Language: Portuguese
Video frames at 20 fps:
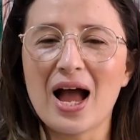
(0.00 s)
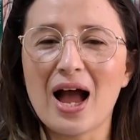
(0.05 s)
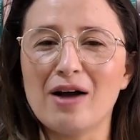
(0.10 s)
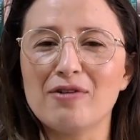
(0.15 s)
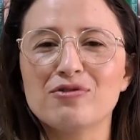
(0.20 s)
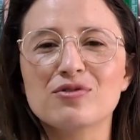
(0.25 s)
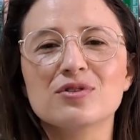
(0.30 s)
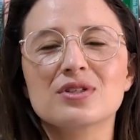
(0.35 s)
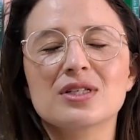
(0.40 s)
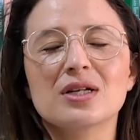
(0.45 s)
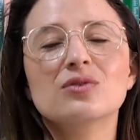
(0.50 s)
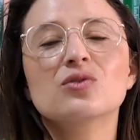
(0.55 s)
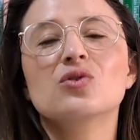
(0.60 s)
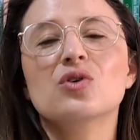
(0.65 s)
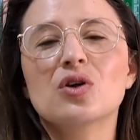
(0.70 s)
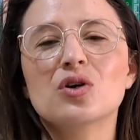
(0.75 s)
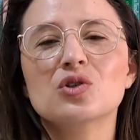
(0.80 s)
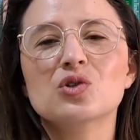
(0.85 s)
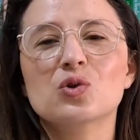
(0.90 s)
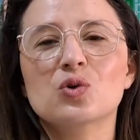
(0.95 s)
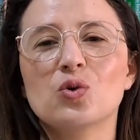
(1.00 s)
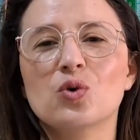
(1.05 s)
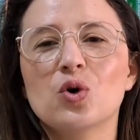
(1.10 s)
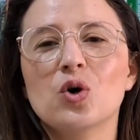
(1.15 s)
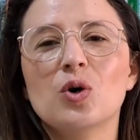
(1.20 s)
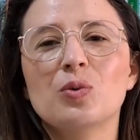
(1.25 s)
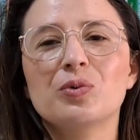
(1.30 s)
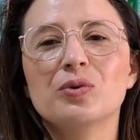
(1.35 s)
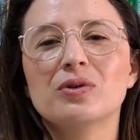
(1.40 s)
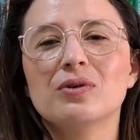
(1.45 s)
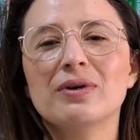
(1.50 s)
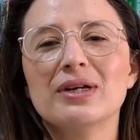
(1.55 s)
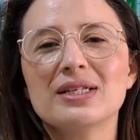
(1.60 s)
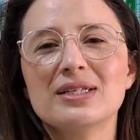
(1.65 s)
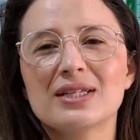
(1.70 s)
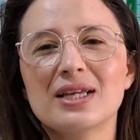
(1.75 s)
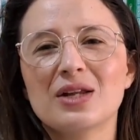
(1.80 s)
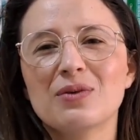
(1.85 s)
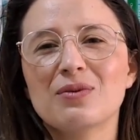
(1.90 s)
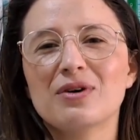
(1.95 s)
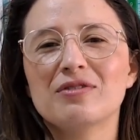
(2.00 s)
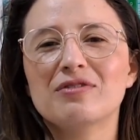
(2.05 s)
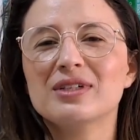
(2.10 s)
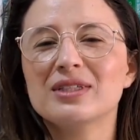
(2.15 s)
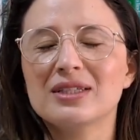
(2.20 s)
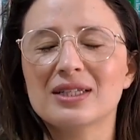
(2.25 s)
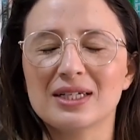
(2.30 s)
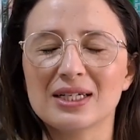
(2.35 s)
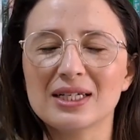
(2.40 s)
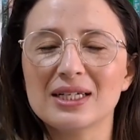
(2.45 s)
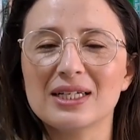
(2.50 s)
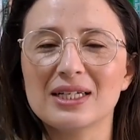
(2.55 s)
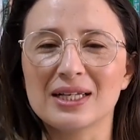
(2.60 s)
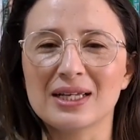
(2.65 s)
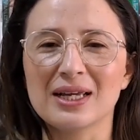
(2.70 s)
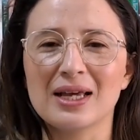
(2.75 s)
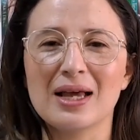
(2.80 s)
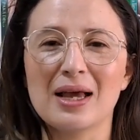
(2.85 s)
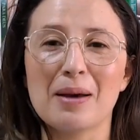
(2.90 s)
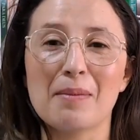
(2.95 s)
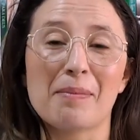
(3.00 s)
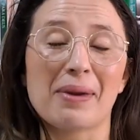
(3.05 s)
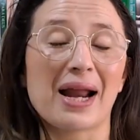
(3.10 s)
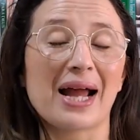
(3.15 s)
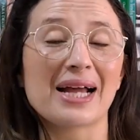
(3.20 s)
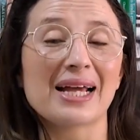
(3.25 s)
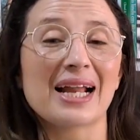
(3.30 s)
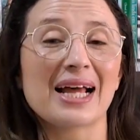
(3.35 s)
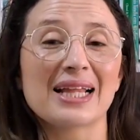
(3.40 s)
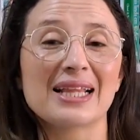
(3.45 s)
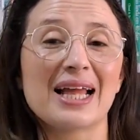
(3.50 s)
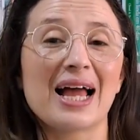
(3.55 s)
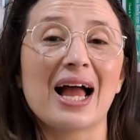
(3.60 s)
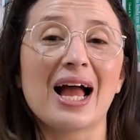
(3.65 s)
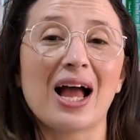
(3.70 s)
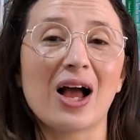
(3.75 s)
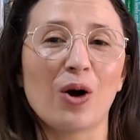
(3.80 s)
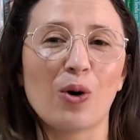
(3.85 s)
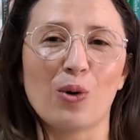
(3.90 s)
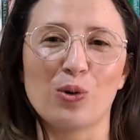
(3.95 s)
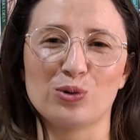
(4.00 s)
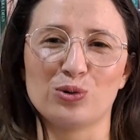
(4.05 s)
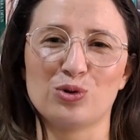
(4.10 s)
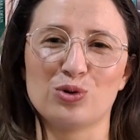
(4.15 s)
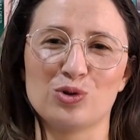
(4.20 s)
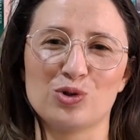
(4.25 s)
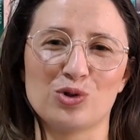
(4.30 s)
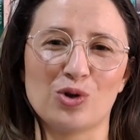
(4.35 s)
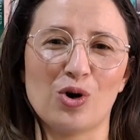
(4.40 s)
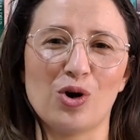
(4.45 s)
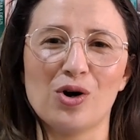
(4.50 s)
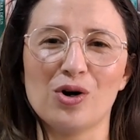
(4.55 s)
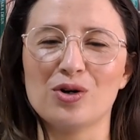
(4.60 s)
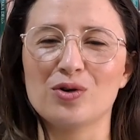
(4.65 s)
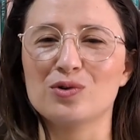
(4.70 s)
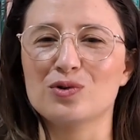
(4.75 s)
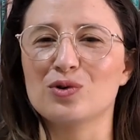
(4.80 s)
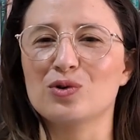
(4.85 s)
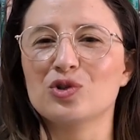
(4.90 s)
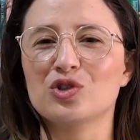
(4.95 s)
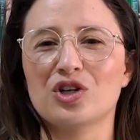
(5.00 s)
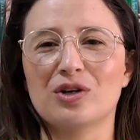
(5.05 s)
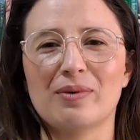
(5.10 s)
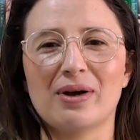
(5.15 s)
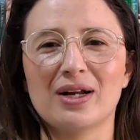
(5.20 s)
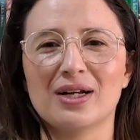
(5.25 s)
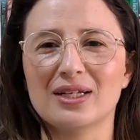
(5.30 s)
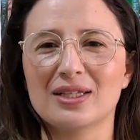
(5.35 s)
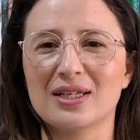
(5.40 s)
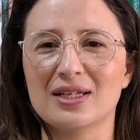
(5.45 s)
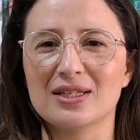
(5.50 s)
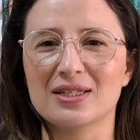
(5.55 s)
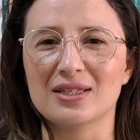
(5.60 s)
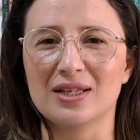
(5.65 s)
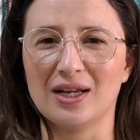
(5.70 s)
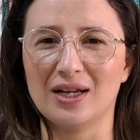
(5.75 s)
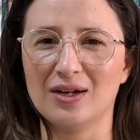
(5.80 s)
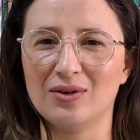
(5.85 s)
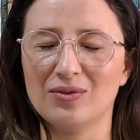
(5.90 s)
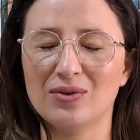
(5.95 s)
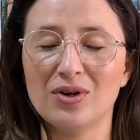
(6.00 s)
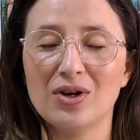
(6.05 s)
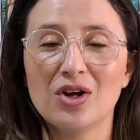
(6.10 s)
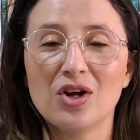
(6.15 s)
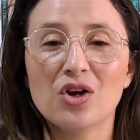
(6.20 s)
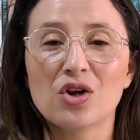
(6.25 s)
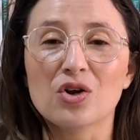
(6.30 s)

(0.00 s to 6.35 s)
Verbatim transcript: A função do nosso corpo não é ser uma vitrine para agradar outros olhos ou chamar atenção.